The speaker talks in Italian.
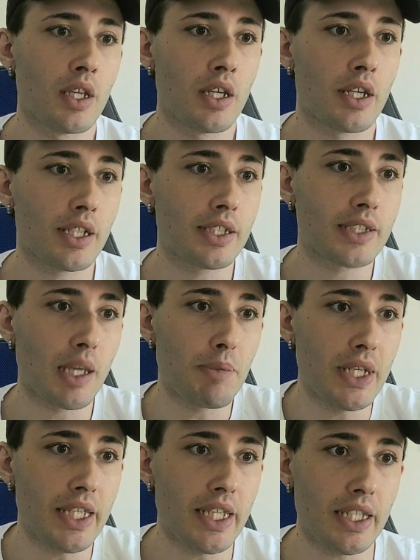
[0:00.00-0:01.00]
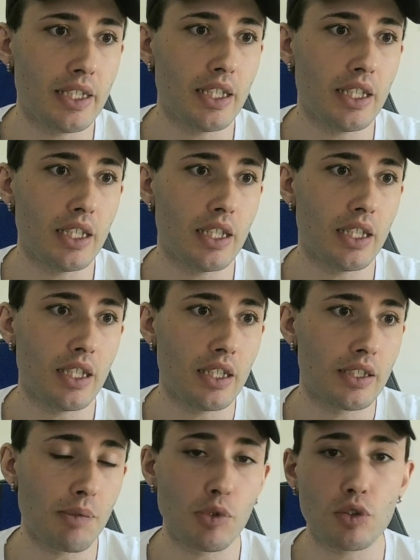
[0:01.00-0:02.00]
ristabiliti,
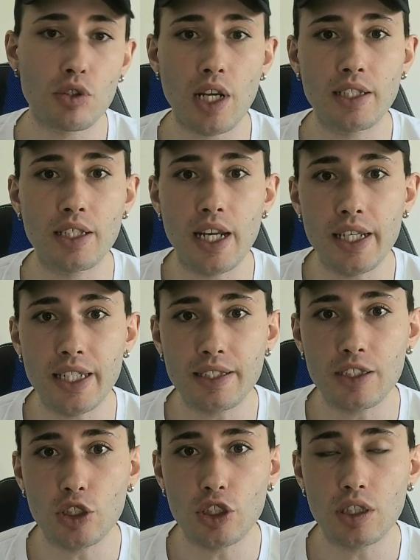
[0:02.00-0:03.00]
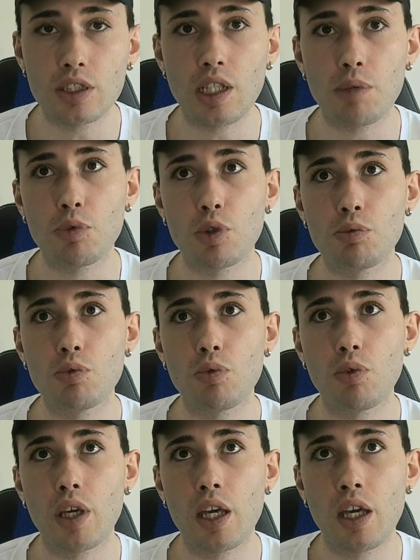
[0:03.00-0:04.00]
siamo ritornati realistici, siamo
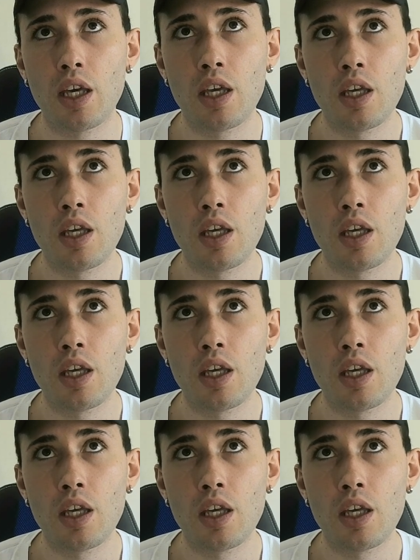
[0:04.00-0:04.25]
comunque